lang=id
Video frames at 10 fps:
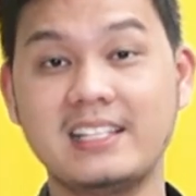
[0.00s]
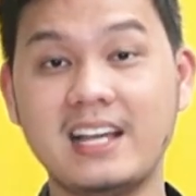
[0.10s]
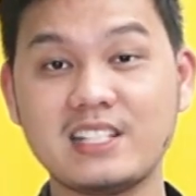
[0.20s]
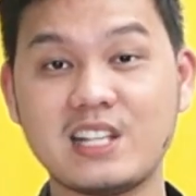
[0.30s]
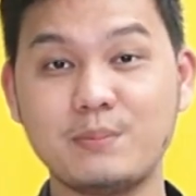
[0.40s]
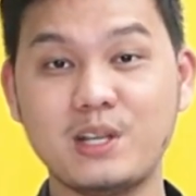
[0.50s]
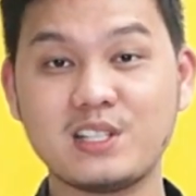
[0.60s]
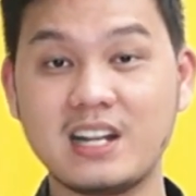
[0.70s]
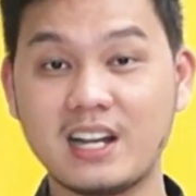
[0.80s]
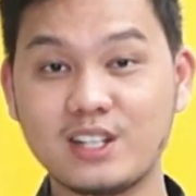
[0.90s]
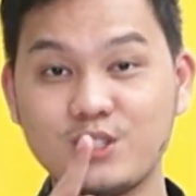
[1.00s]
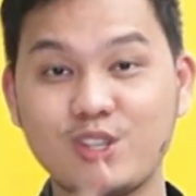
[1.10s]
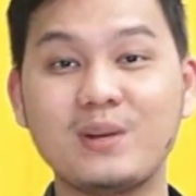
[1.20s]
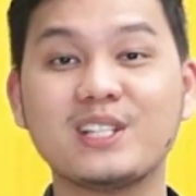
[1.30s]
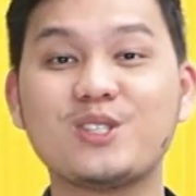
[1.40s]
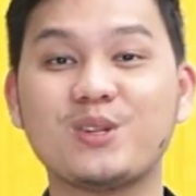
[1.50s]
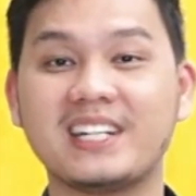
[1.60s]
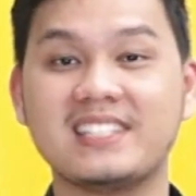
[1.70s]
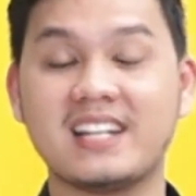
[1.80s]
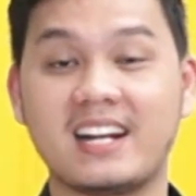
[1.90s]
yang sahamnya sedang Sobat
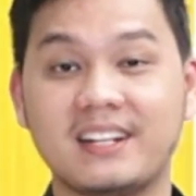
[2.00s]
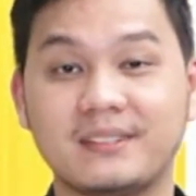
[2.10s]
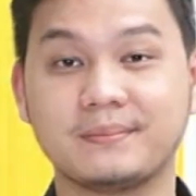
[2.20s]
Cuan incar.